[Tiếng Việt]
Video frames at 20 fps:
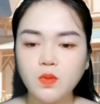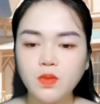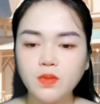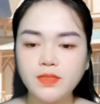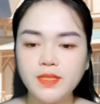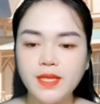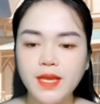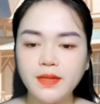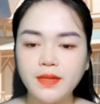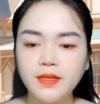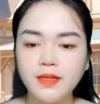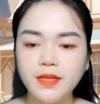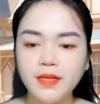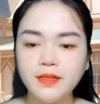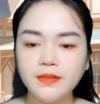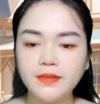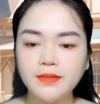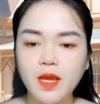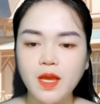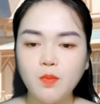Khương Thư Ly
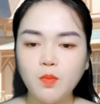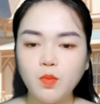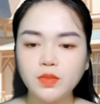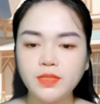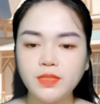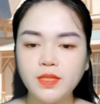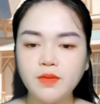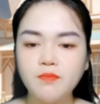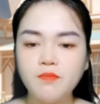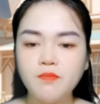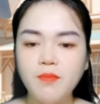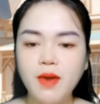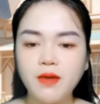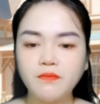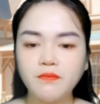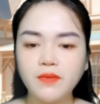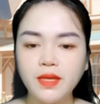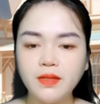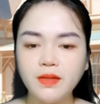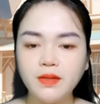nghĩ Nhạc
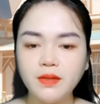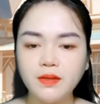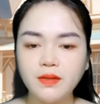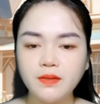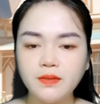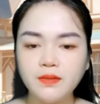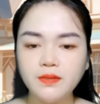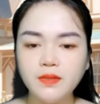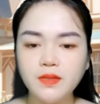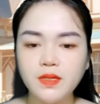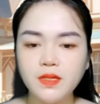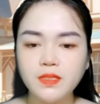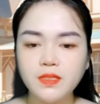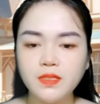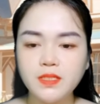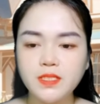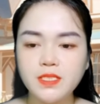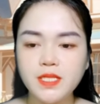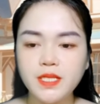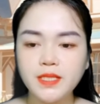Đình còn kém hơn cả
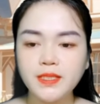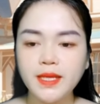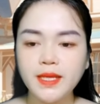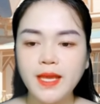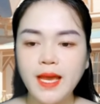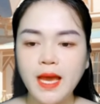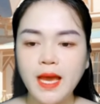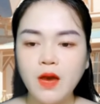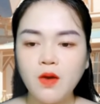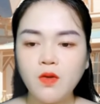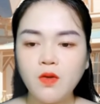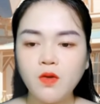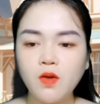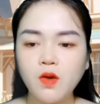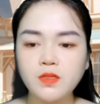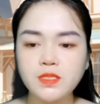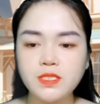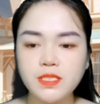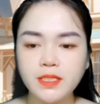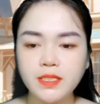cô, bị
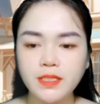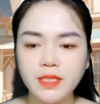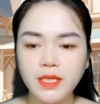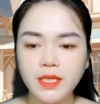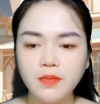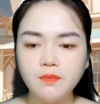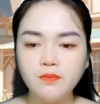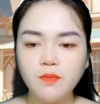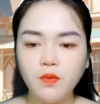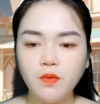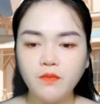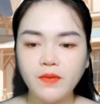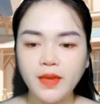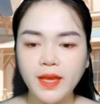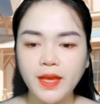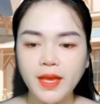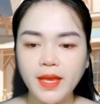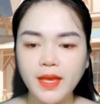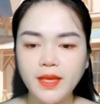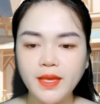taekwondo đập cho
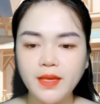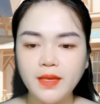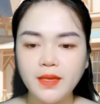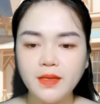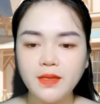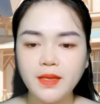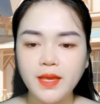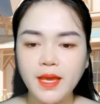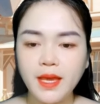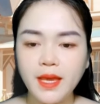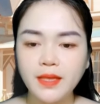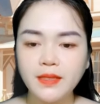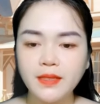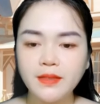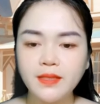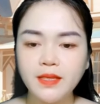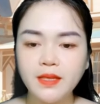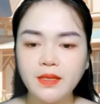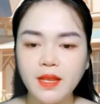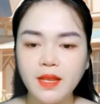không biết bao nhiêu lần
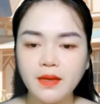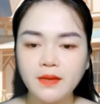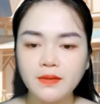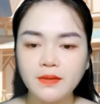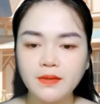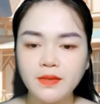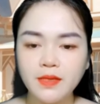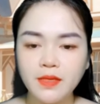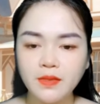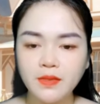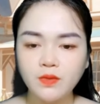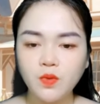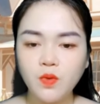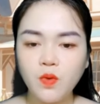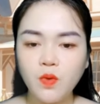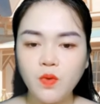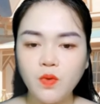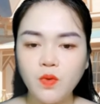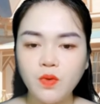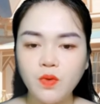luôn.
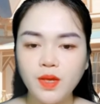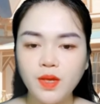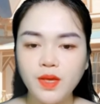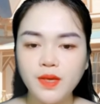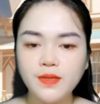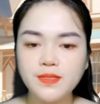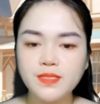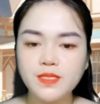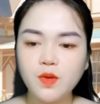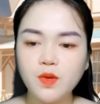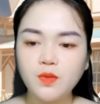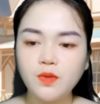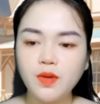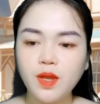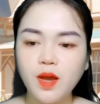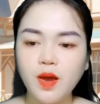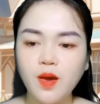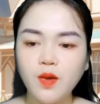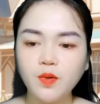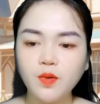Nhạc Đình thực sự
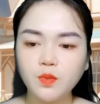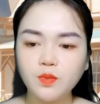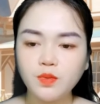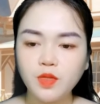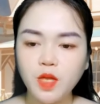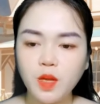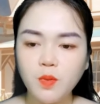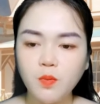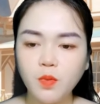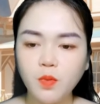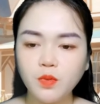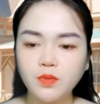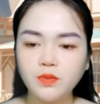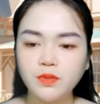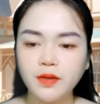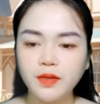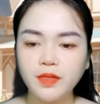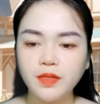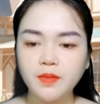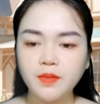rất thông minh,
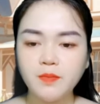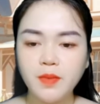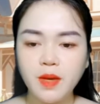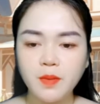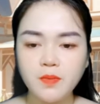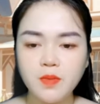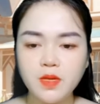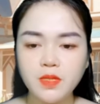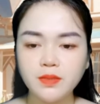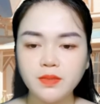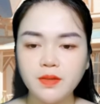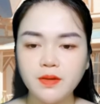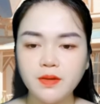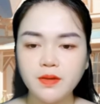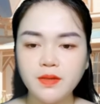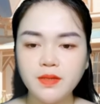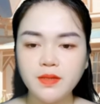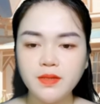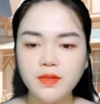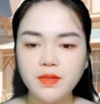không chỉ học giỏi
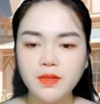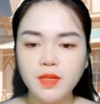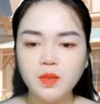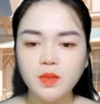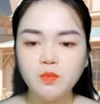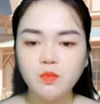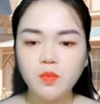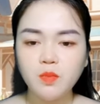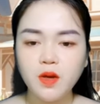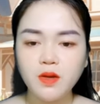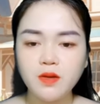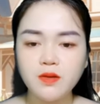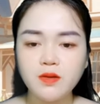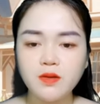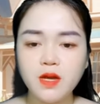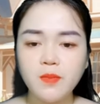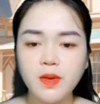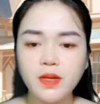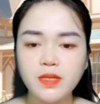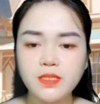mà còn giỏi
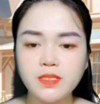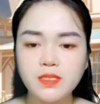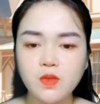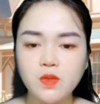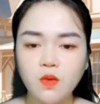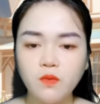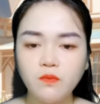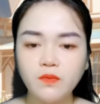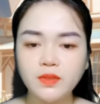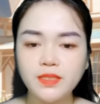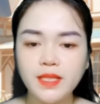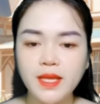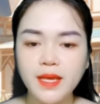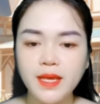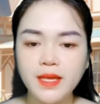cả thể thao nữa.